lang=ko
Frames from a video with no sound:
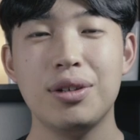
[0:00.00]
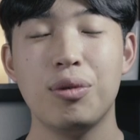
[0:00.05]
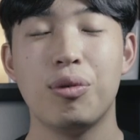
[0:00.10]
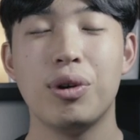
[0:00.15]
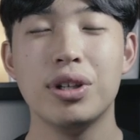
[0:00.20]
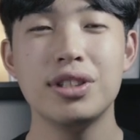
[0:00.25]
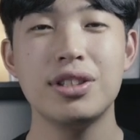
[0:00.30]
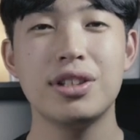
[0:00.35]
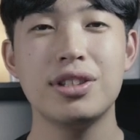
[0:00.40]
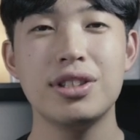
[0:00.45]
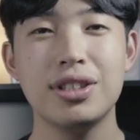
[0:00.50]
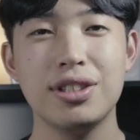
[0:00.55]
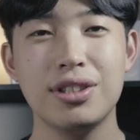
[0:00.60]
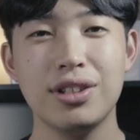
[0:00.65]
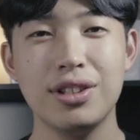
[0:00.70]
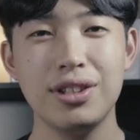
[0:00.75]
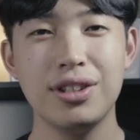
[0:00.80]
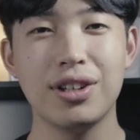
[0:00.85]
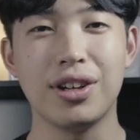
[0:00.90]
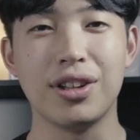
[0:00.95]
원서를
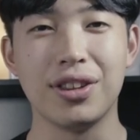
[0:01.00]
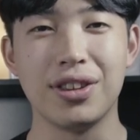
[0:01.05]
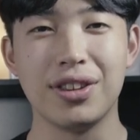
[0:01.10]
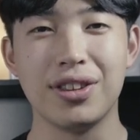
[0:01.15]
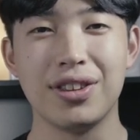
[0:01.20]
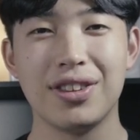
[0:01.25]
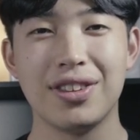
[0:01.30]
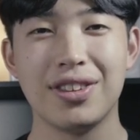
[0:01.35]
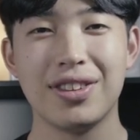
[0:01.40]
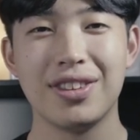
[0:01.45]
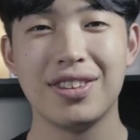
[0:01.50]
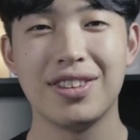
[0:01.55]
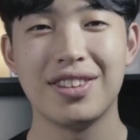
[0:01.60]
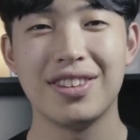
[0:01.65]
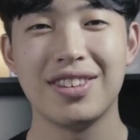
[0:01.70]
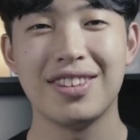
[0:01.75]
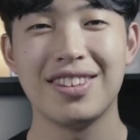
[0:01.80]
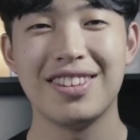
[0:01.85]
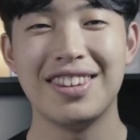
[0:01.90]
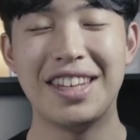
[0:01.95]
썼던
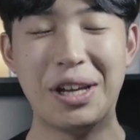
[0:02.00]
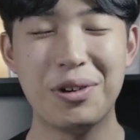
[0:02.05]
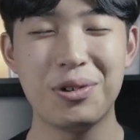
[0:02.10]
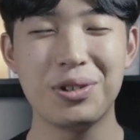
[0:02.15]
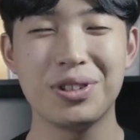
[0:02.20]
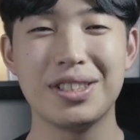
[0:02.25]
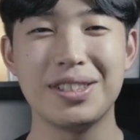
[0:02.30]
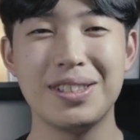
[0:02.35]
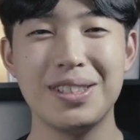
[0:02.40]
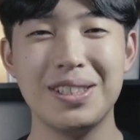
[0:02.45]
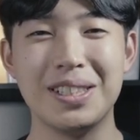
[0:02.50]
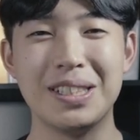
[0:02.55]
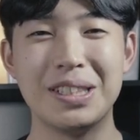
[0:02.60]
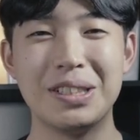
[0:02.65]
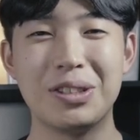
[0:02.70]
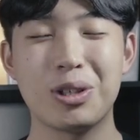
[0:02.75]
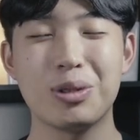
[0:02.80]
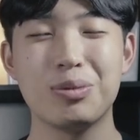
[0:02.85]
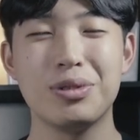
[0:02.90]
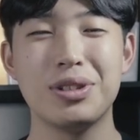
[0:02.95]

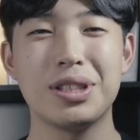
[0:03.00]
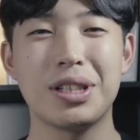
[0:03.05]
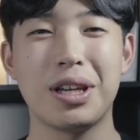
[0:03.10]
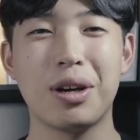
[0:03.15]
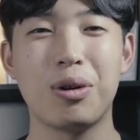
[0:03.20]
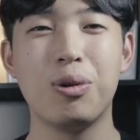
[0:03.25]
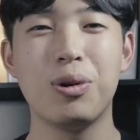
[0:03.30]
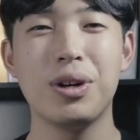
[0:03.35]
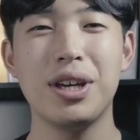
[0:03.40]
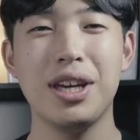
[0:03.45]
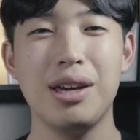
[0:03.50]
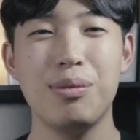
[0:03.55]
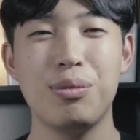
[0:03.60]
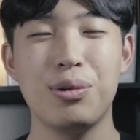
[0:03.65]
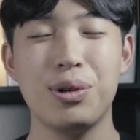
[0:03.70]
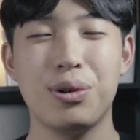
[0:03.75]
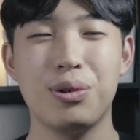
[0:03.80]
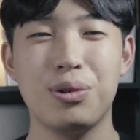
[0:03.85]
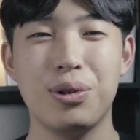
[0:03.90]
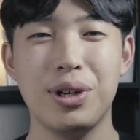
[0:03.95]
내용들을 여러분들께 공개해
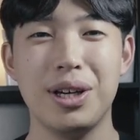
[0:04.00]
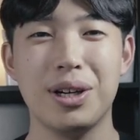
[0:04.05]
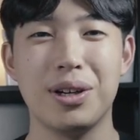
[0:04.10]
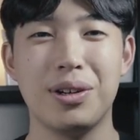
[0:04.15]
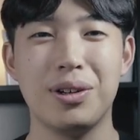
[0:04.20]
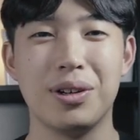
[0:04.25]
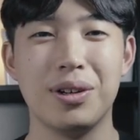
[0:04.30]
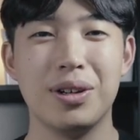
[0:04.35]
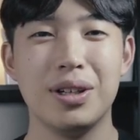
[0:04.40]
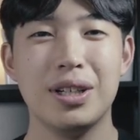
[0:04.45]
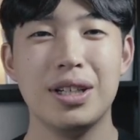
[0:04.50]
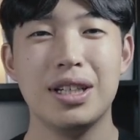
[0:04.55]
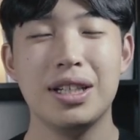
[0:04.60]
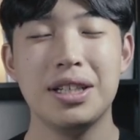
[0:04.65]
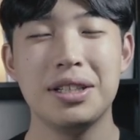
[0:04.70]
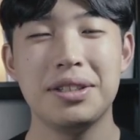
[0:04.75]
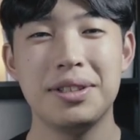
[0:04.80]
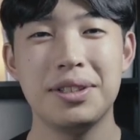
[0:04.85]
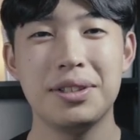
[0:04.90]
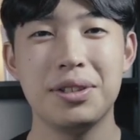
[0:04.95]
보려고 해요.
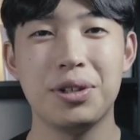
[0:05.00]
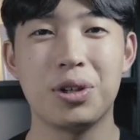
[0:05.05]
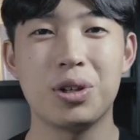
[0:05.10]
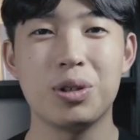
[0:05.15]
그래서